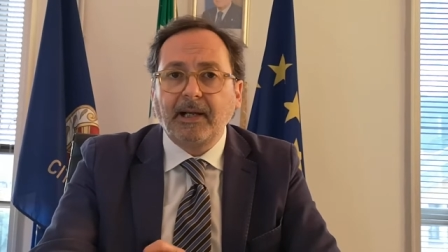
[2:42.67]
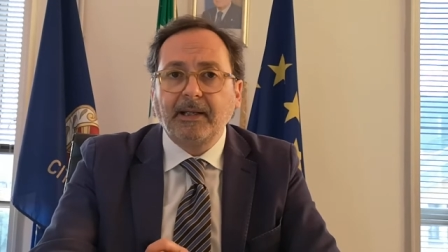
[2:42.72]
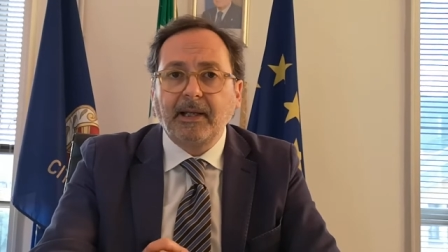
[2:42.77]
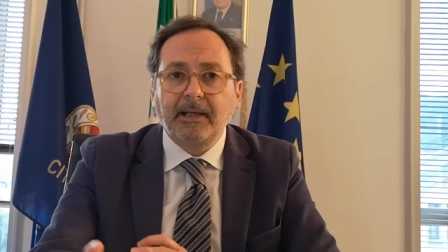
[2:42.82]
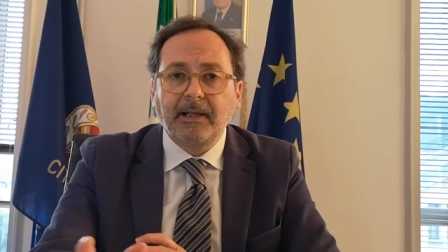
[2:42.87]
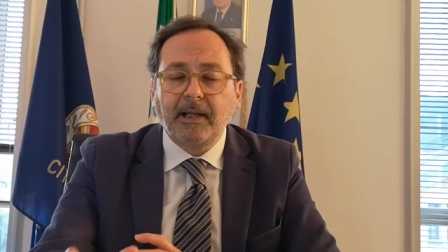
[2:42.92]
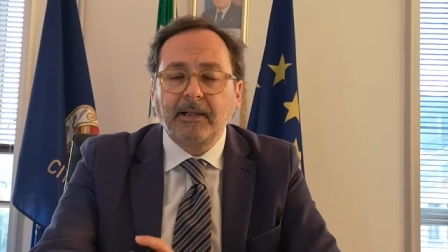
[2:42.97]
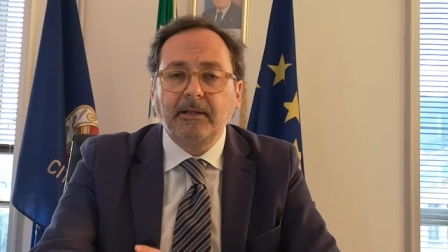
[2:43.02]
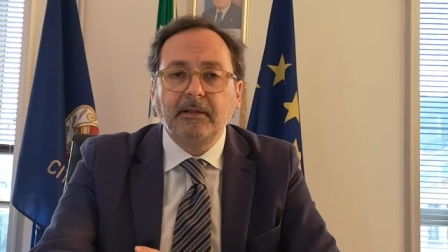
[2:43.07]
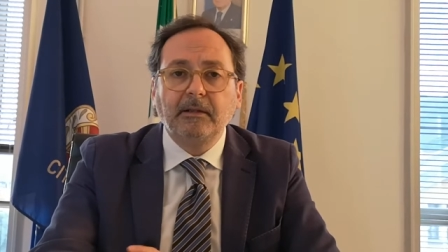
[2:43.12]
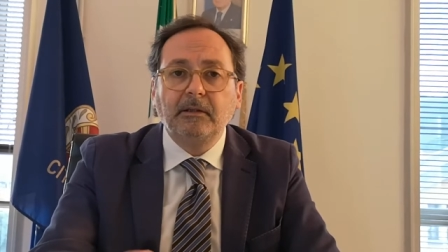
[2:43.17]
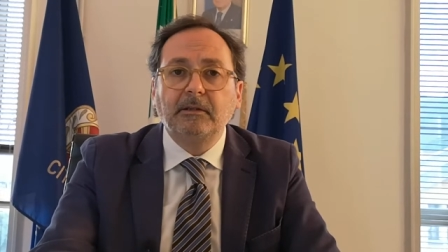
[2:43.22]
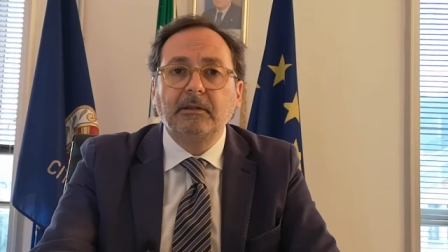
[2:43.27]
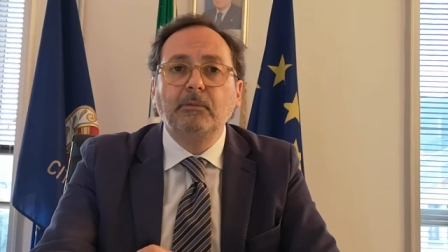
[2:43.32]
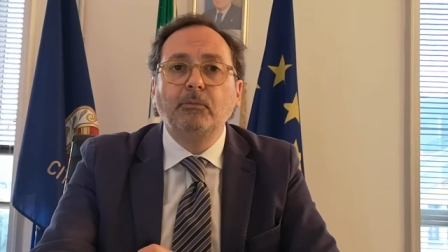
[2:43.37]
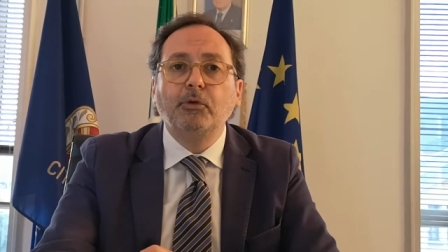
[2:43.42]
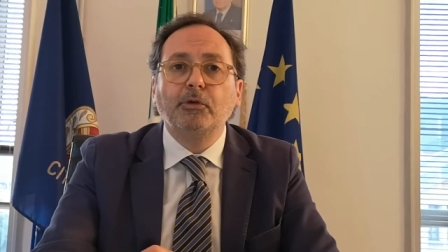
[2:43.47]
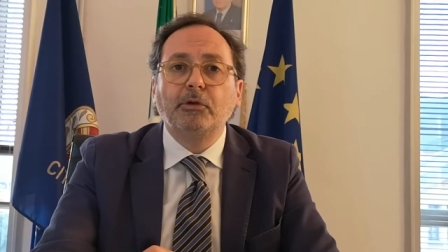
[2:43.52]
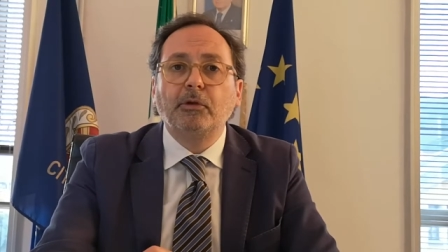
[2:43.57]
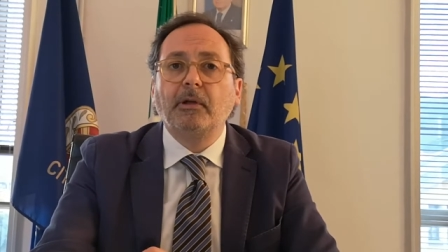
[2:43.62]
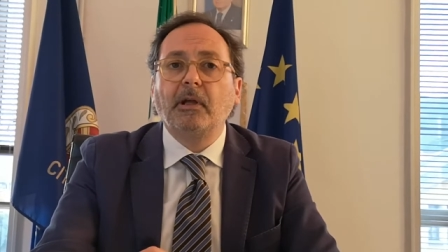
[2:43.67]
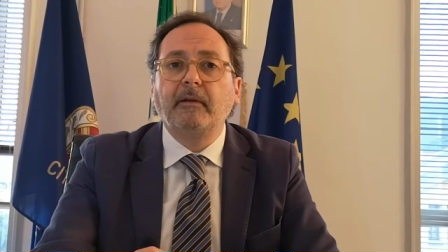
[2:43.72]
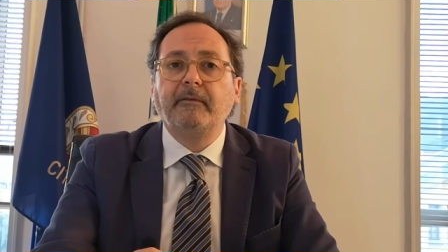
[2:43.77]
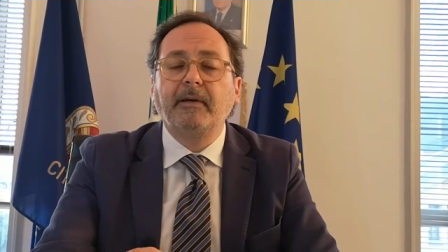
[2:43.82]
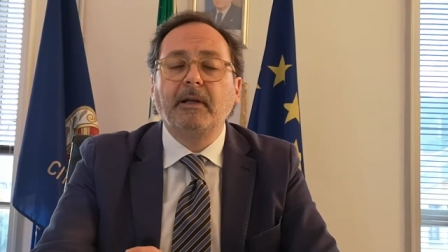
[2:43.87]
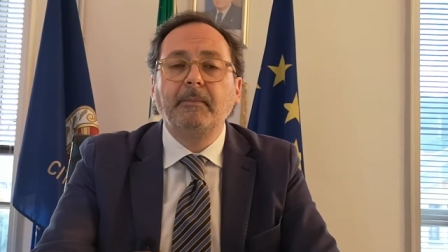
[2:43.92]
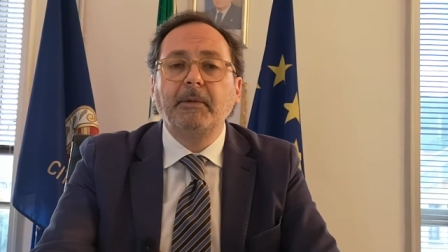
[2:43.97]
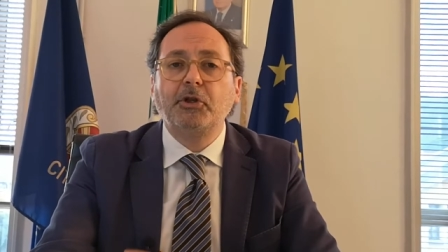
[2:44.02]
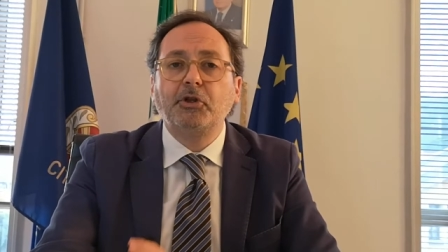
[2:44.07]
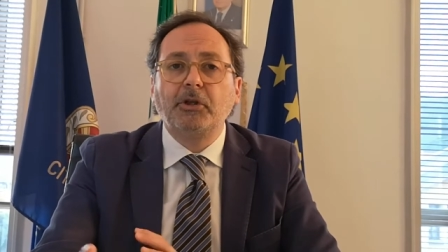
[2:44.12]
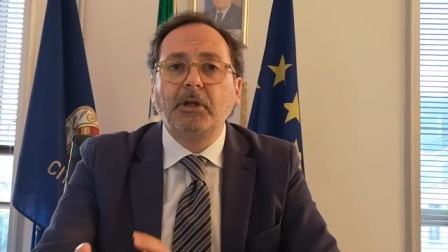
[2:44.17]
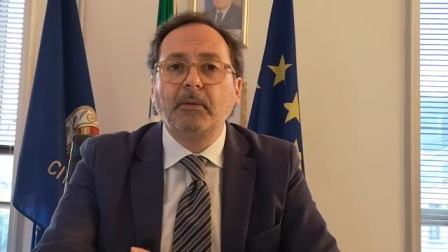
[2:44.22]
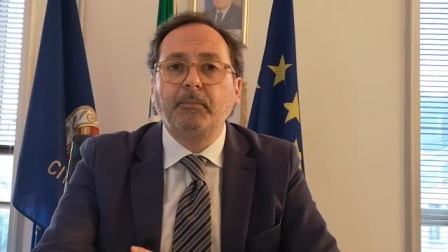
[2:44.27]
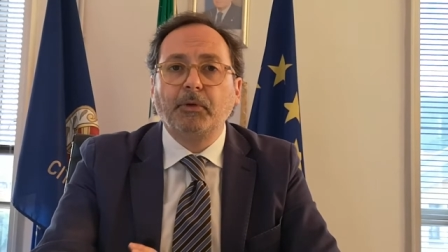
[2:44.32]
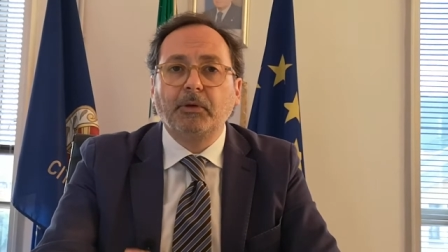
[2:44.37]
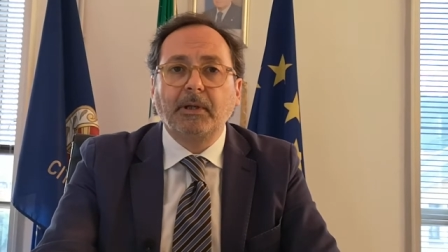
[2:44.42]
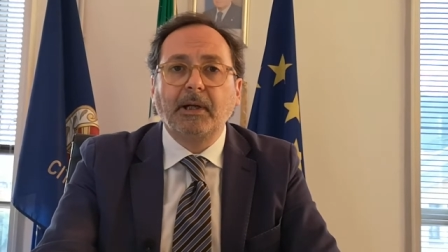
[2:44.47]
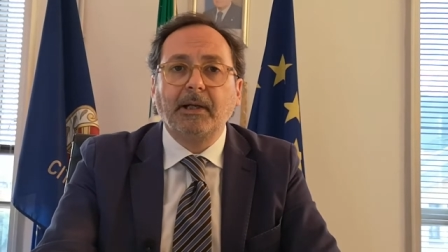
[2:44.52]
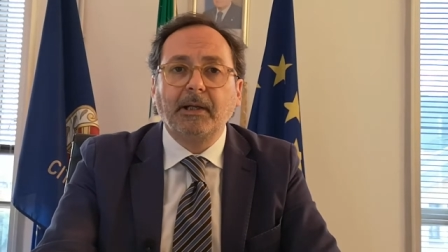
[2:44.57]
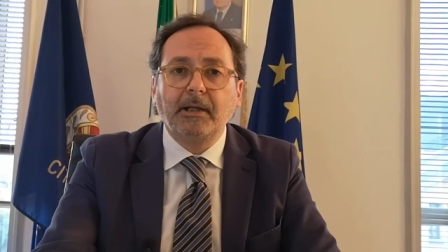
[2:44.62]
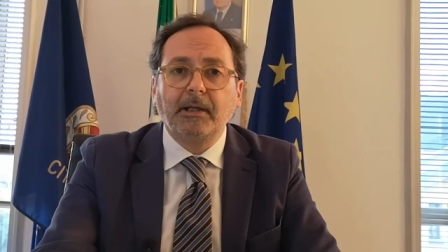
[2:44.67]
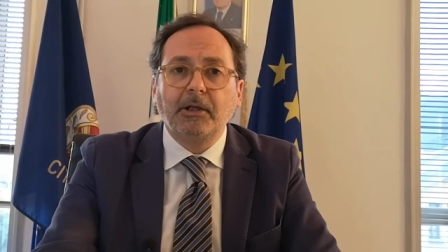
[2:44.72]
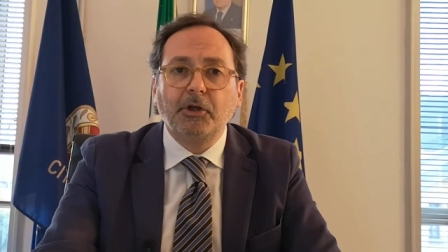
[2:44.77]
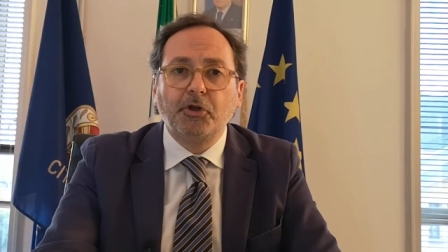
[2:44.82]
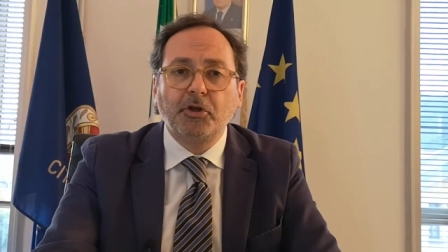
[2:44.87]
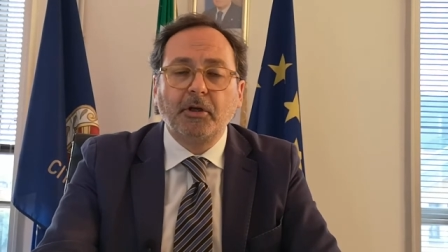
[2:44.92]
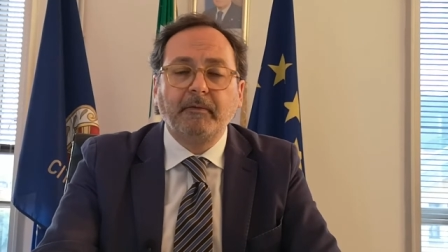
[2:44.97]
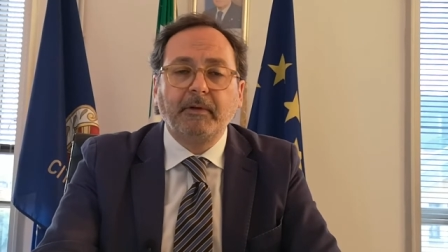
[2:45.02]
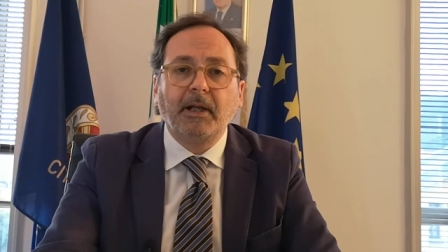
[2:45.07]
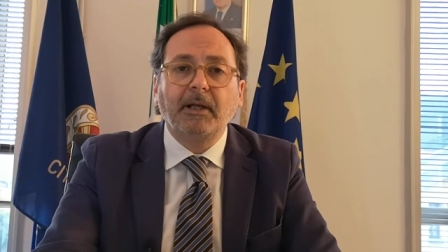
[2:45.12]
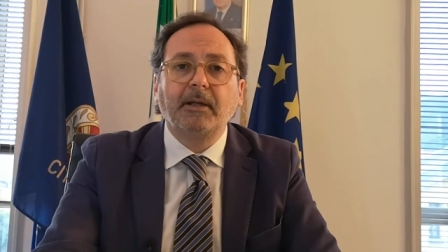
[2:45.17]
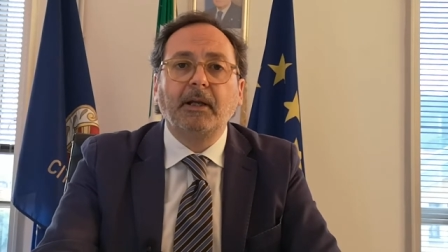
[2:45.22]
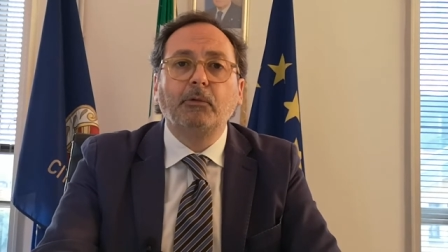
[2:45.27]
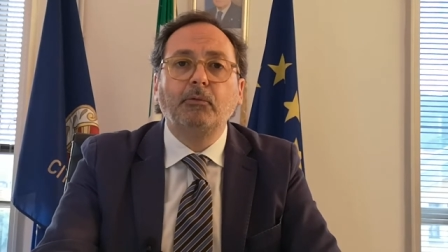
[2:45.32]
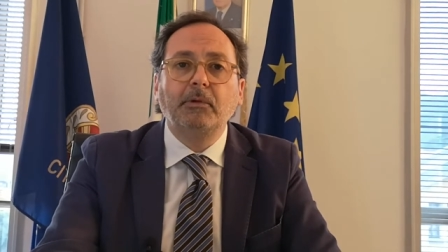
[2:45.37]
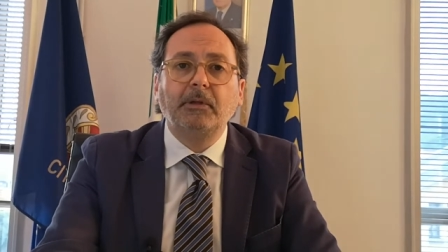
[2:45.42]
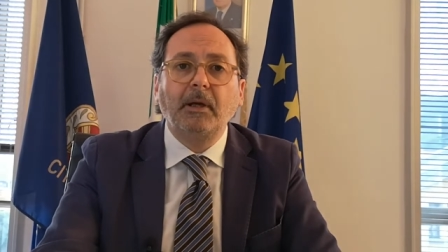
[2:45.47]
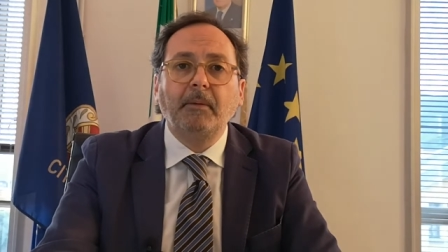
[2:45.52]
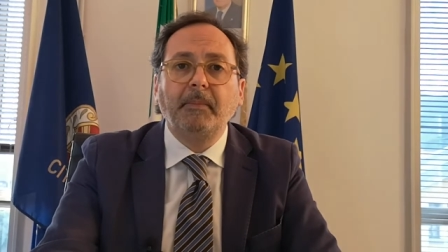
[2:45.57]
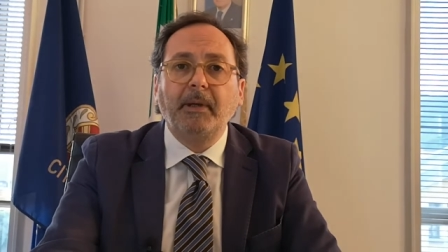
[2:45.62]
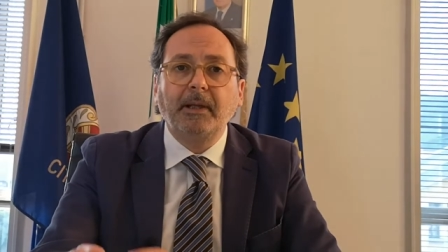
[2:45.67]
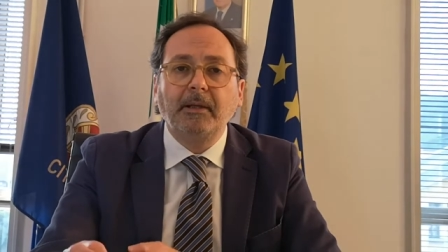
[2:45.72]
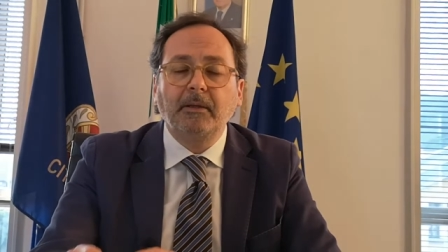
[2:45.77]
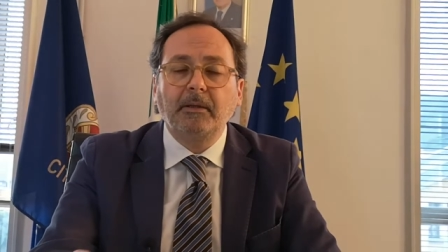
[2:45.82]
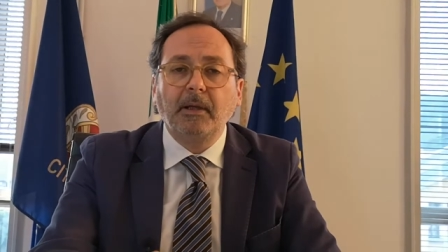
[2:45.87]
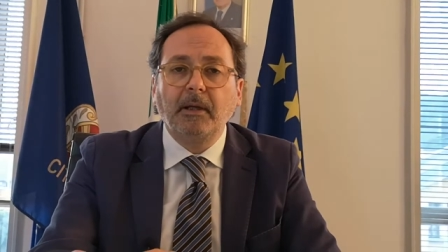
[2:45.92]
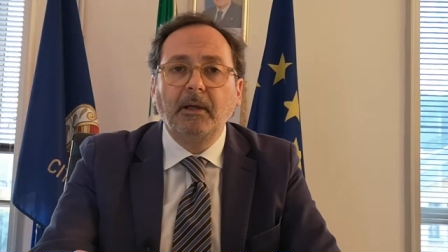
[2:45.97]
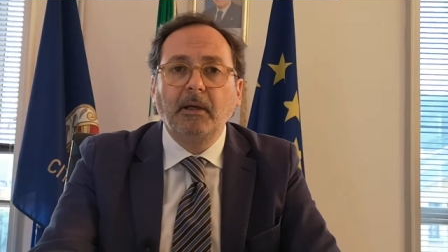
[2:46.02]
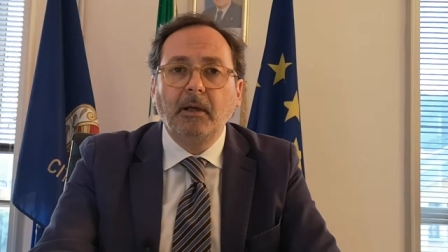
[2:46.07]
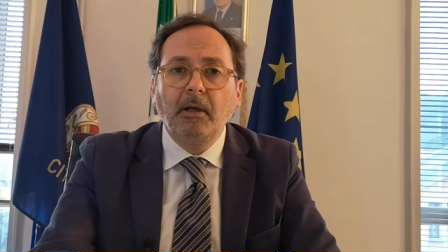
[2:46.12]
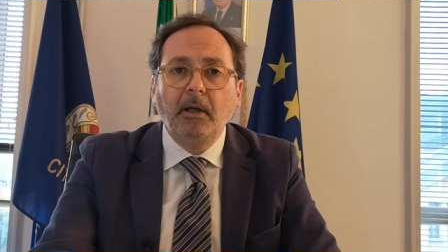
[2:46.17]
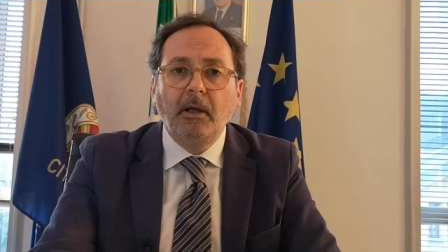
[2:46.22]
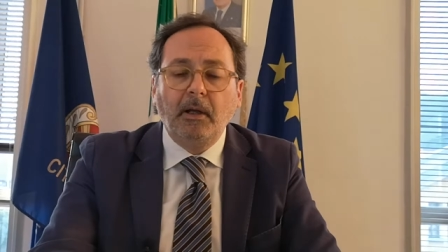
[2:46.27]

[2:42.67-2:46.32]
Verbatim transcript: nella grande distribuzione delle farmacie potrà ricevere gratuitamente